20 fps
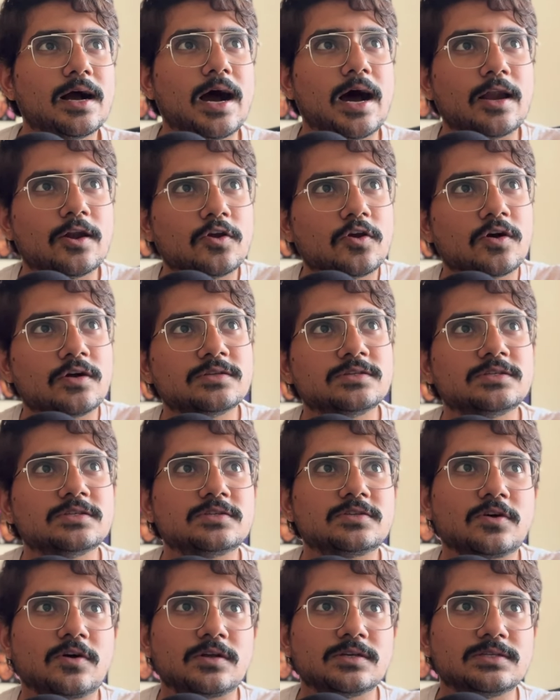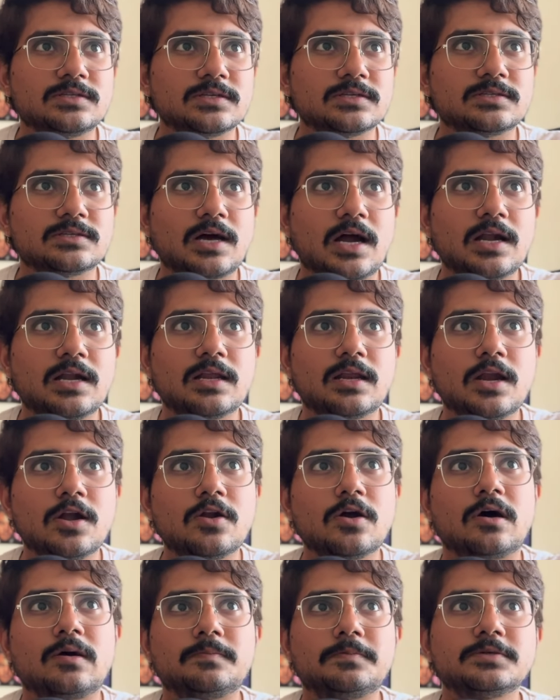అన్కాన్షియస్ కాన్షియస్ అంటే
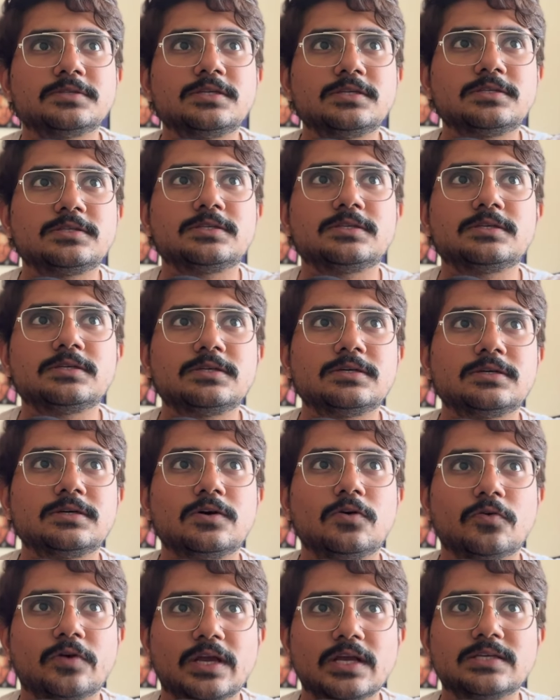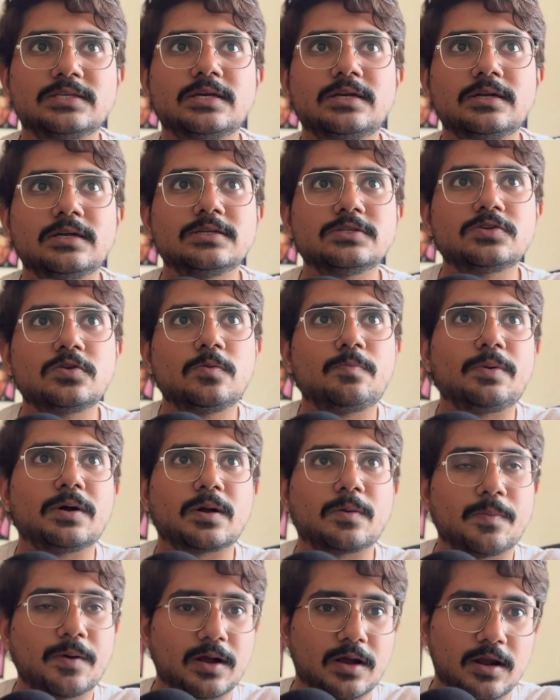రెండు ఆపోజిట్స్ ఒకే సెంటెన్స్లో
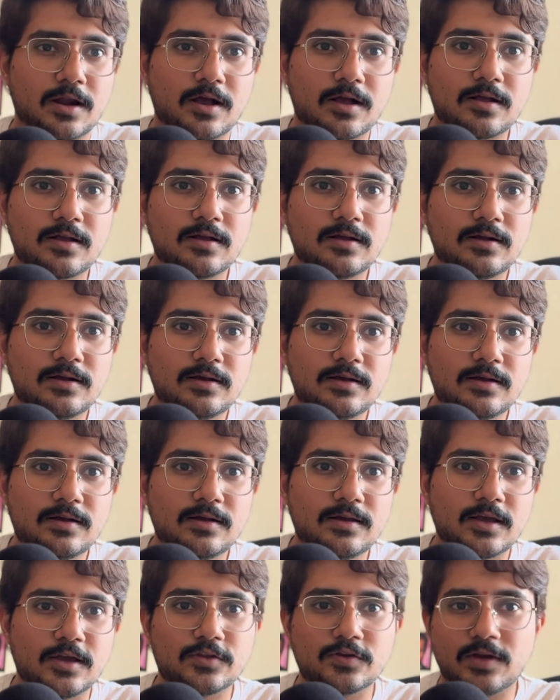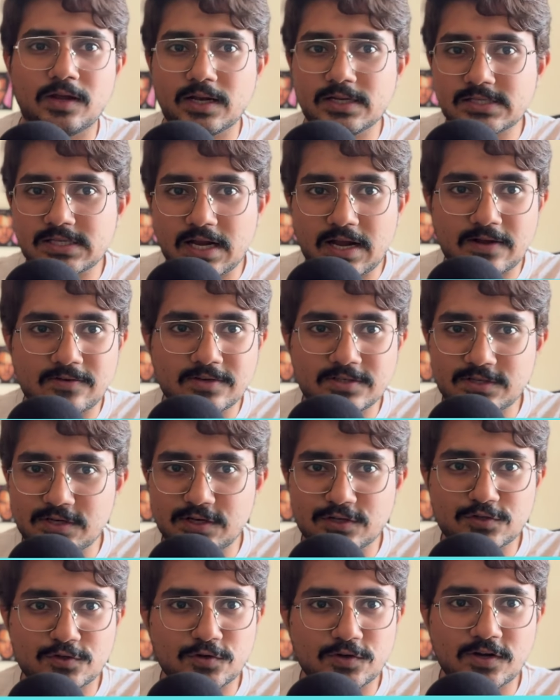పక్క పక్కన ఏదో ఇంగ్లీష్ లాంగ్వేజ్
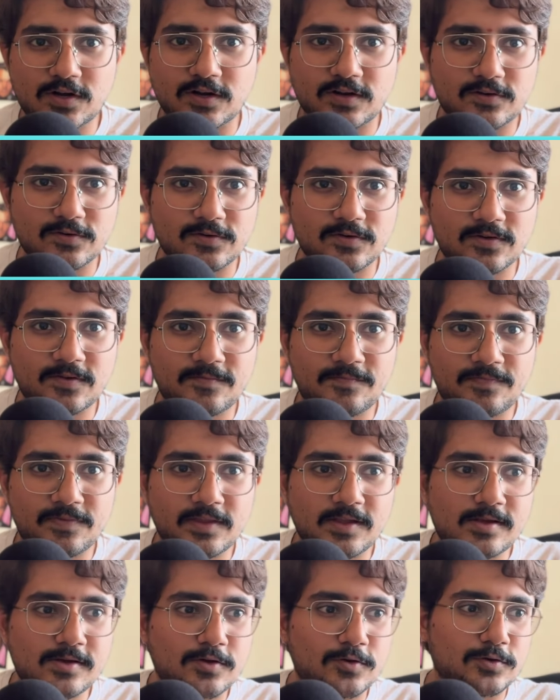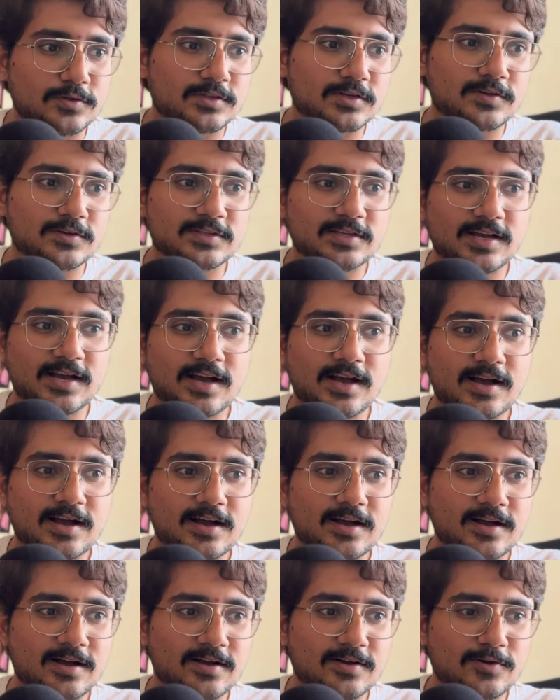నేర్చుకుంటున్నట్టు కొత్త కొత్తగా
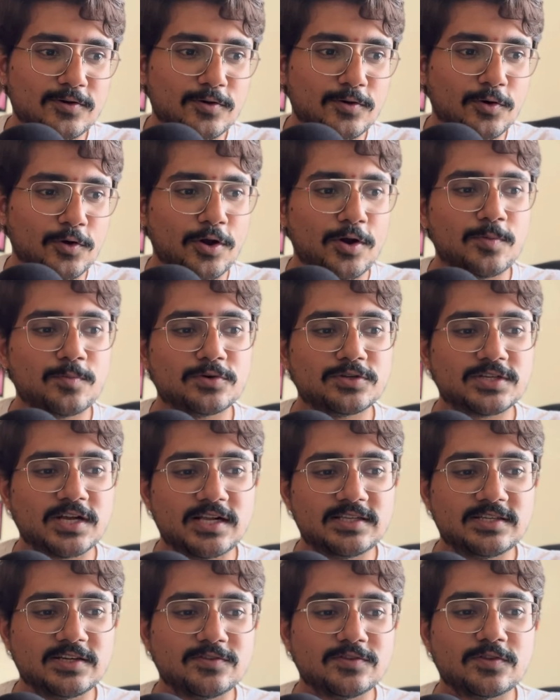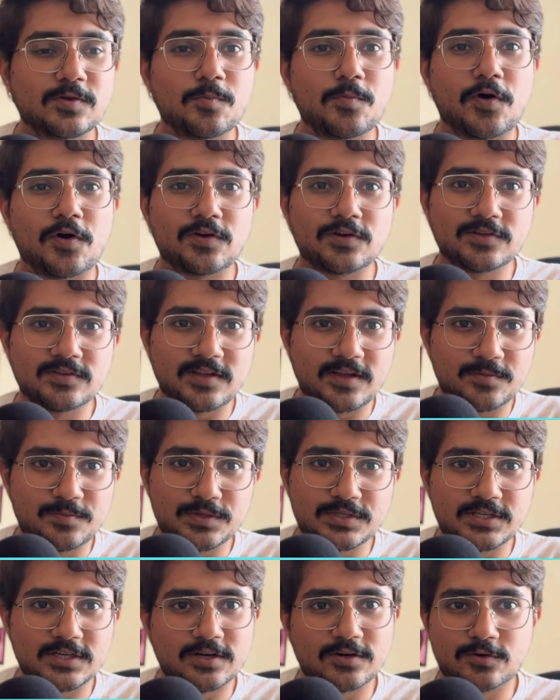రెండు మూడు సార్లు చదివితే బాగుంటుంది
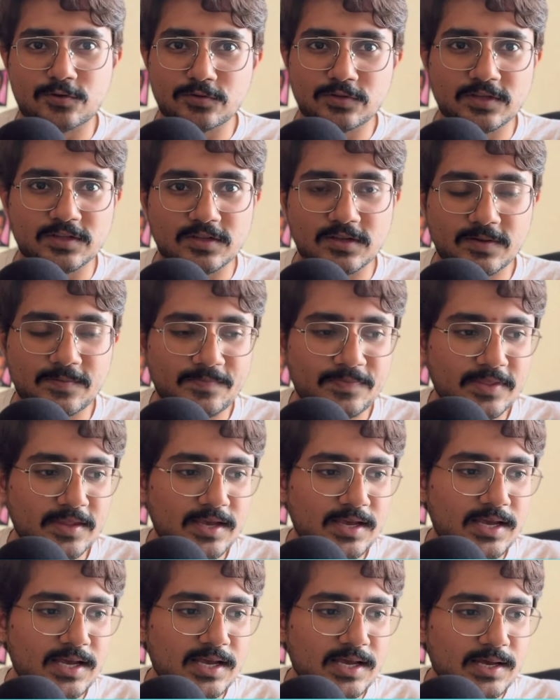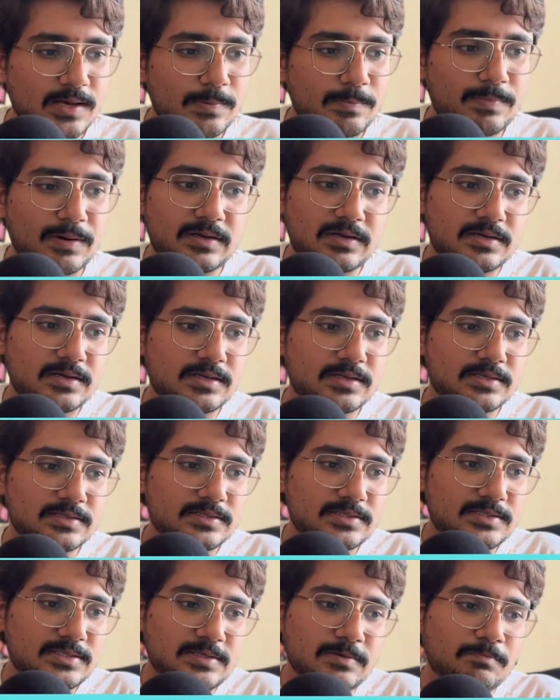అనిపించేటట్టుంది ఇది బట్
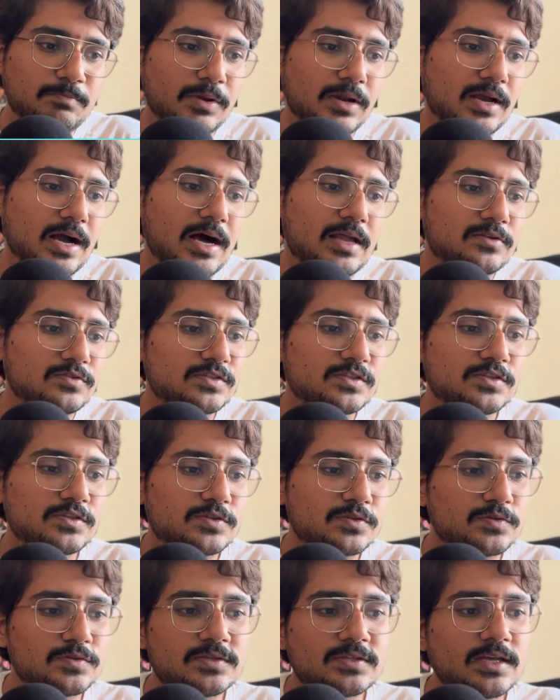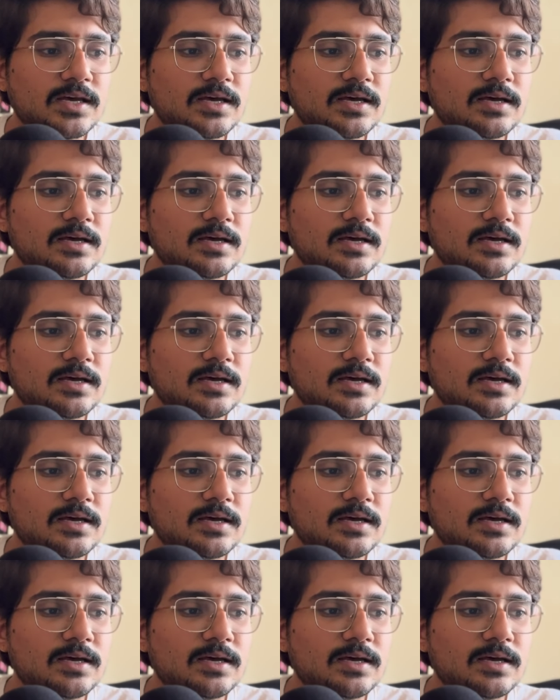సింపుల్గా ఆలోచించి చూస్తే